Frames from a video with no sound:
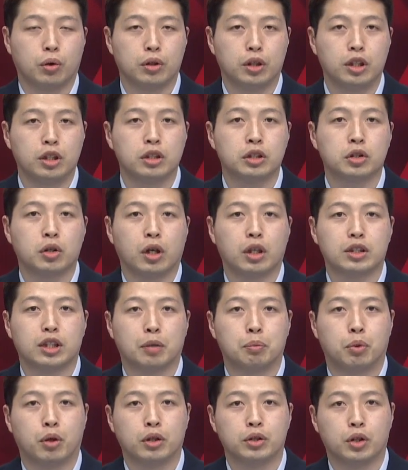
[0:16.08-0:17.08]
일정이
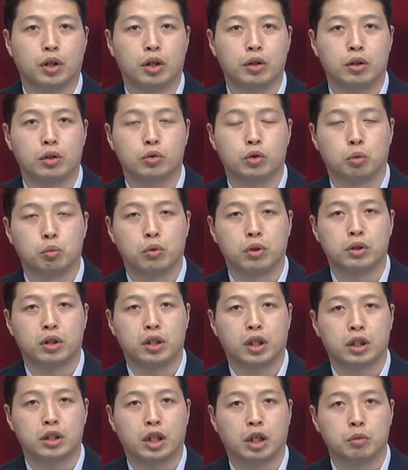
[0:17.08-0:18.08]
잡혀져 있는
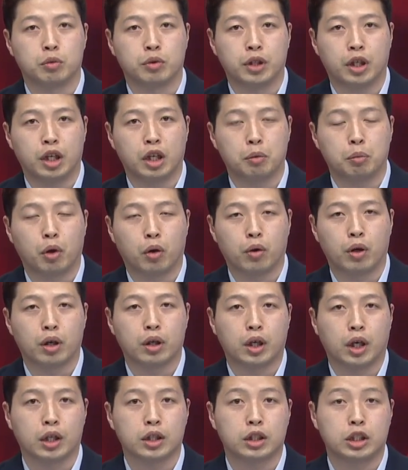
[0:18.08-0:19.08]
종목들이기 때문에
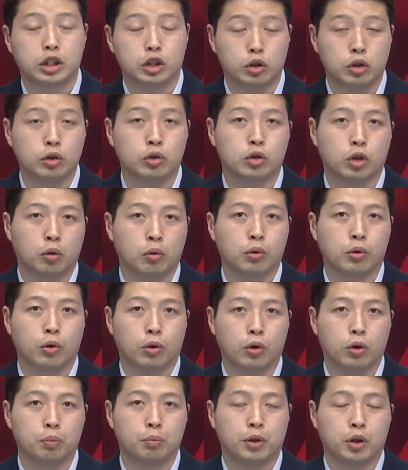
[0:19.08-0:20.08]
명확한
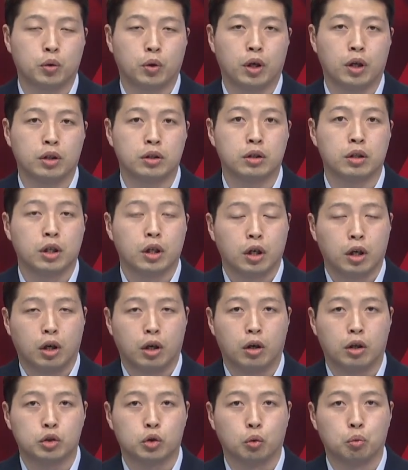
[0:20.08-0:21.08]
기준점도 필요한
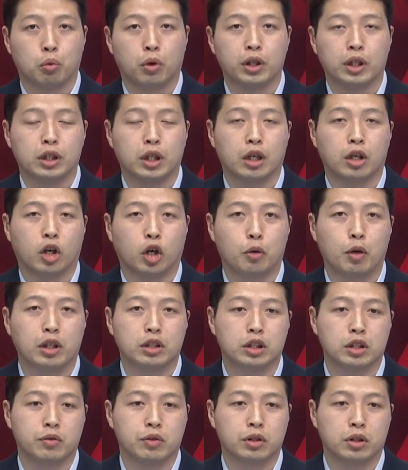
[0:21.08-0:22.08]
어, 종목이다라고
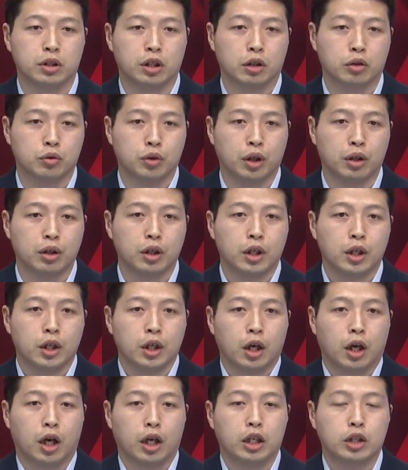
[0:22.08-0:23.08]
말씀을 드리겠고요.
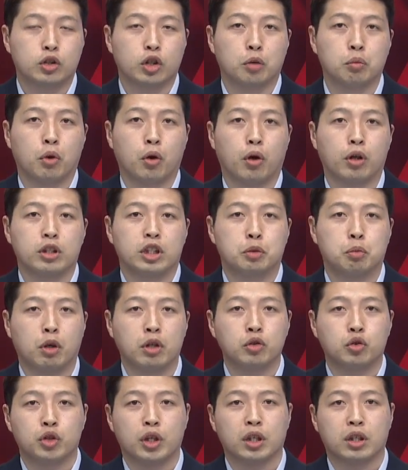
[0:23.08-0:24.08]
아, 이 종목은
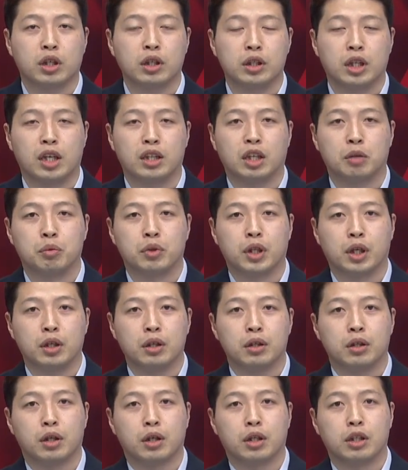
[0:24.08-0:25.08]
이번 주에 끝내야
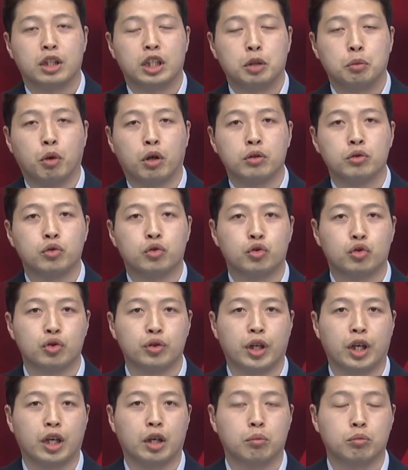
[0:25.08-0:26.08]
됩니다. 이번
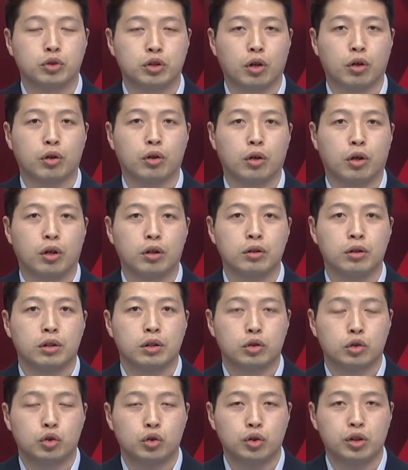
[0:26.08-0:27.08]
주에 무조건
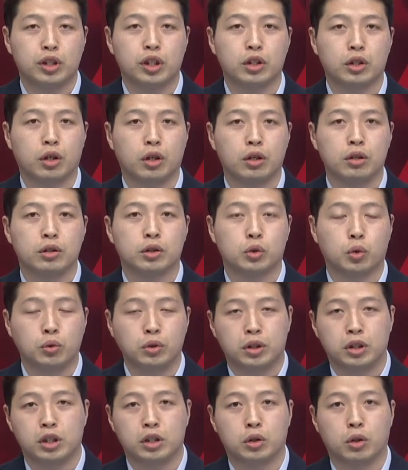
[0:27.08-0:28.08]
수익이든
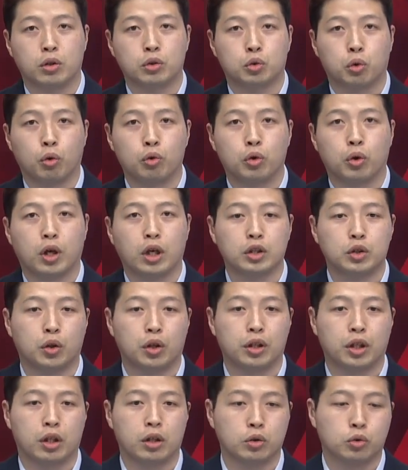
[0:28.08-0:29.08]
손실이든 종료를
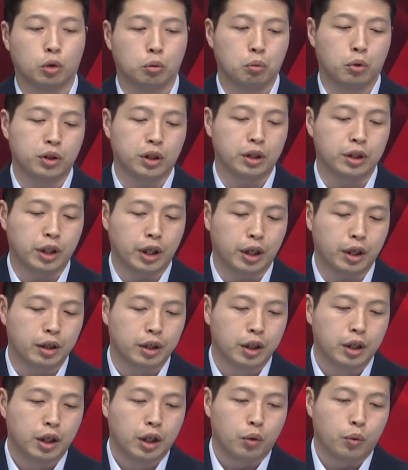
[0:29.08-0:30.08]
하셔야 되는
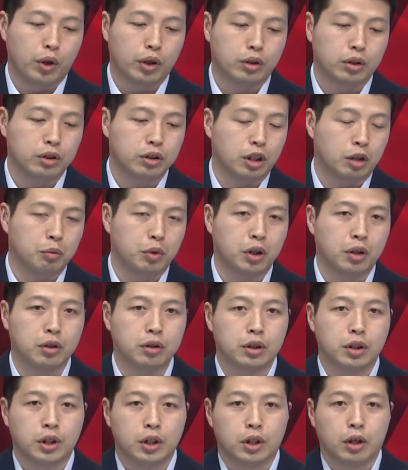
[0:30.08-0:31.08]
종목인데 왜
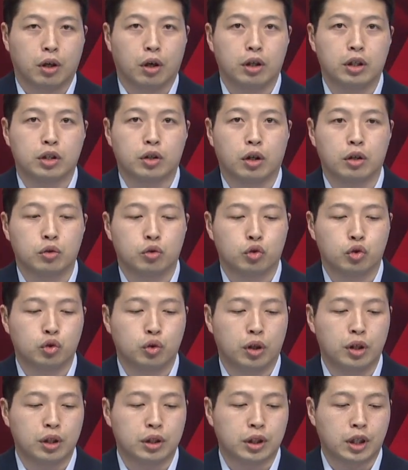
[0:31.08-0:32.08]
그러냐면 어, 이건
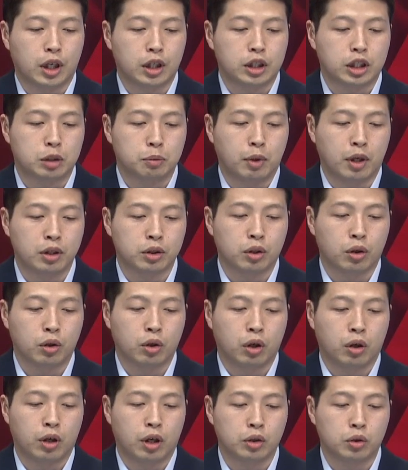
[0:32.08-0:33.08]
6월달
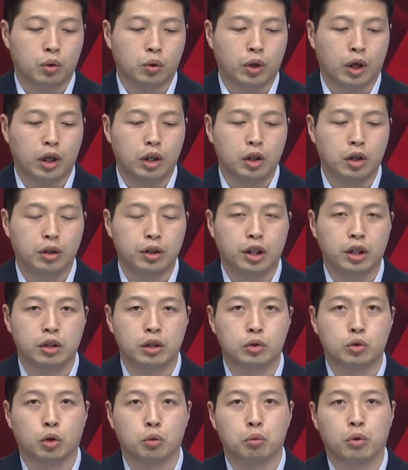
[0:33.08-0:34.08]
지방선거와도 관련이
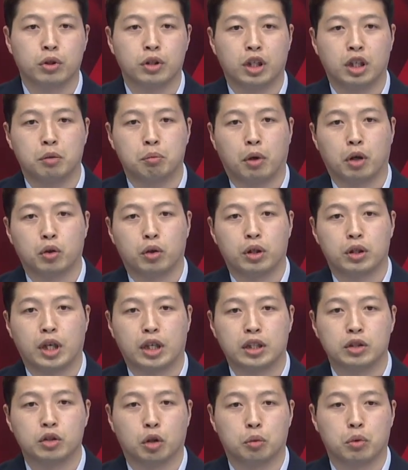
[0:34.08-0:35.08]
있는 종목이 바로 이
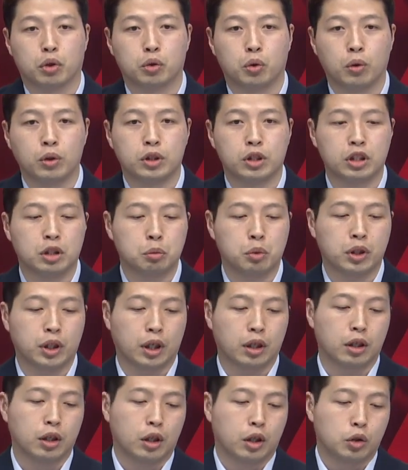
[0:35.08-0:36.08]

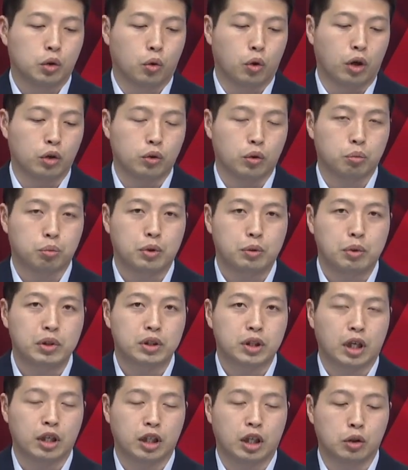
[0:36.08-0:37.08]
대신정보통신입니다. 이것도
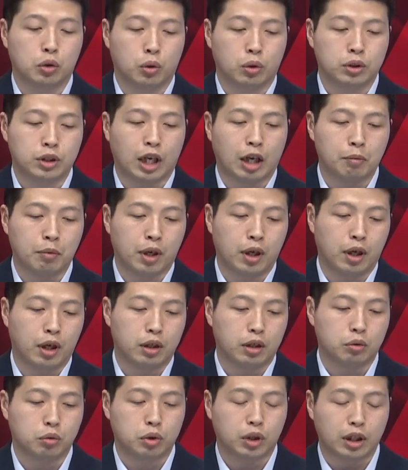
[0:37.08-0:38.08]
비슷한 게또
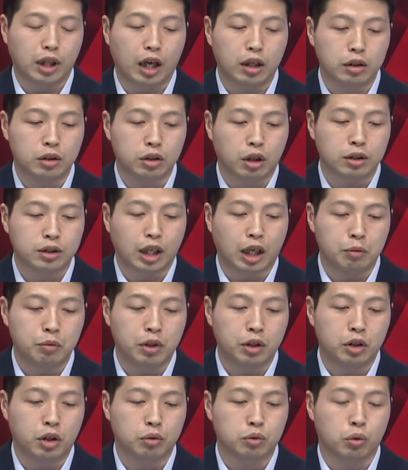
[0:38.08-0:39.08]
3화 다른
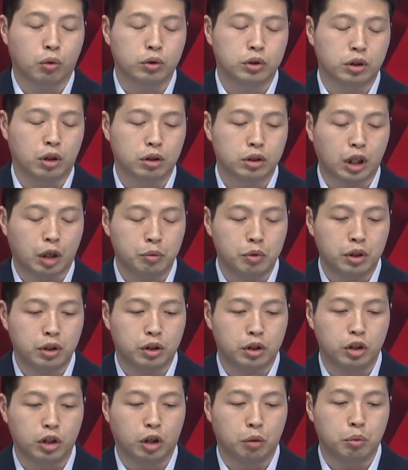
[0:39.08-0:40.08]
3위 아, 기업 통신 3위
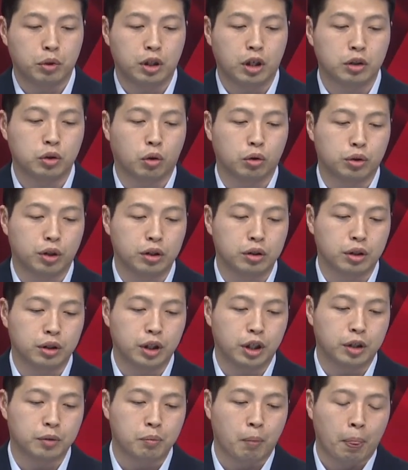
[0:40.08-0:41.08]
아, 기업이라는 것도
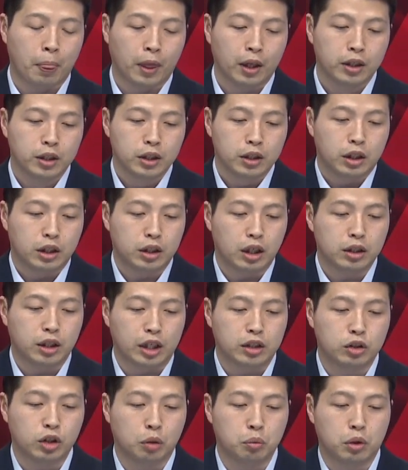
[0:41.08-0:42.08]
있는데 일단
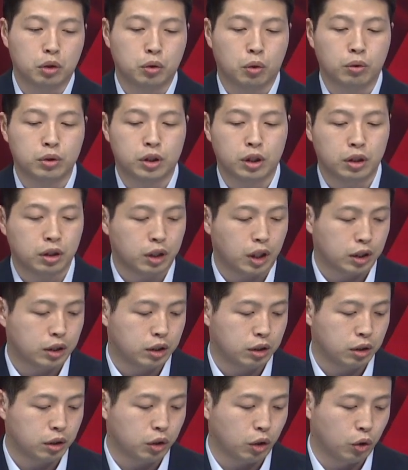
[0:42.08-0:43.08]
대신정보통신
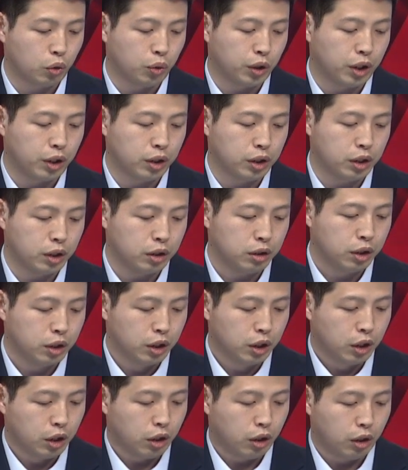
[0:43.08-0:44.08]
같은 경우에는
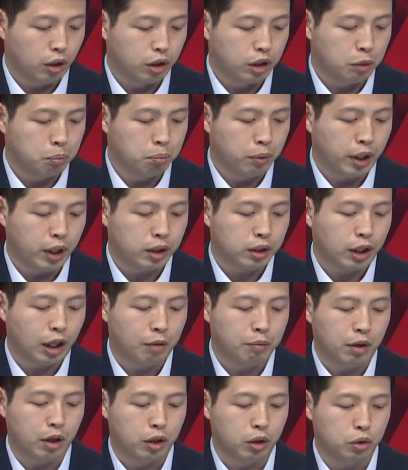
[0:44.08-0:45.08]
어, 인맥
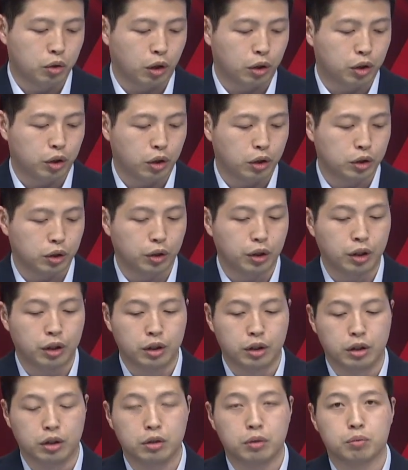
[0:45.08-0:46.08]
테마로 엮여져
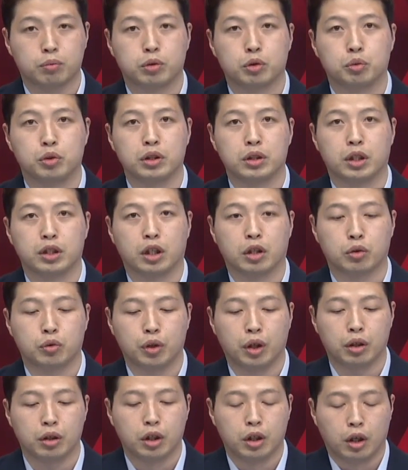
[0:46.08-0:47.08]
있는 부분이
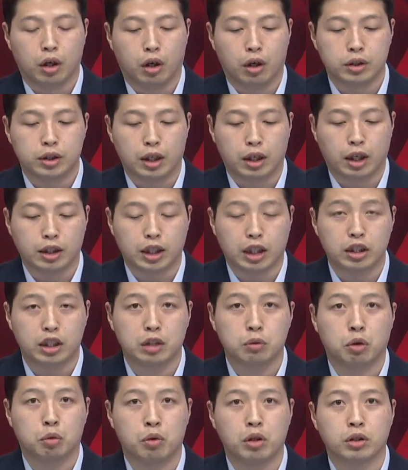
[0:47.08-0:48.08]
되겠고요. 어, 제가
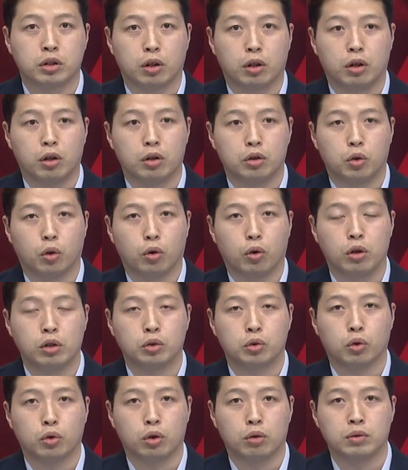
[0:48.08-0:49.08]
차트 보면서
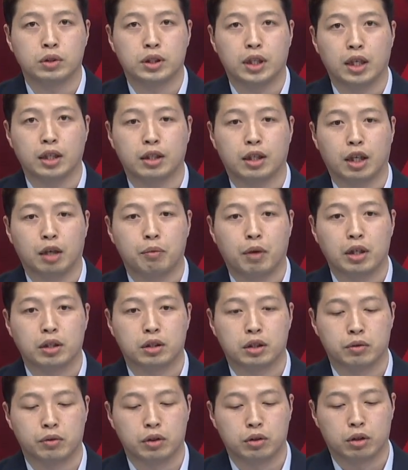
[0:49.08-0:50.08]
요거 조금 짧게
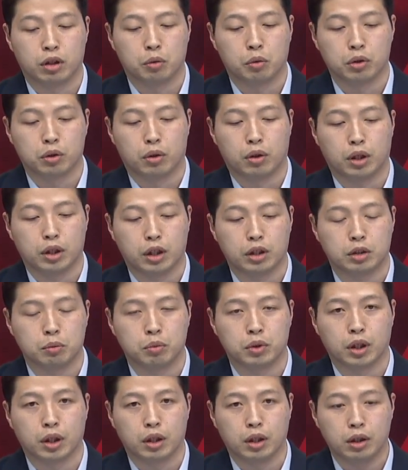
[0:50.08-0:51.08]
말씀을 드려보도록
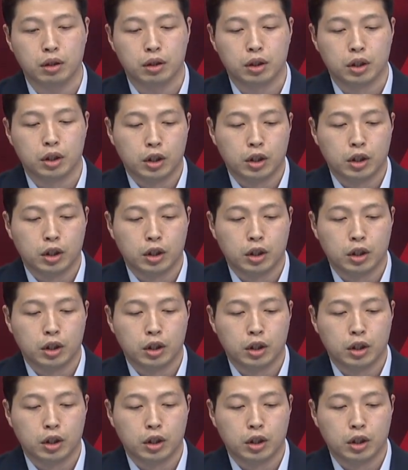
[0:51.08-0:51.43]
하겠습니다.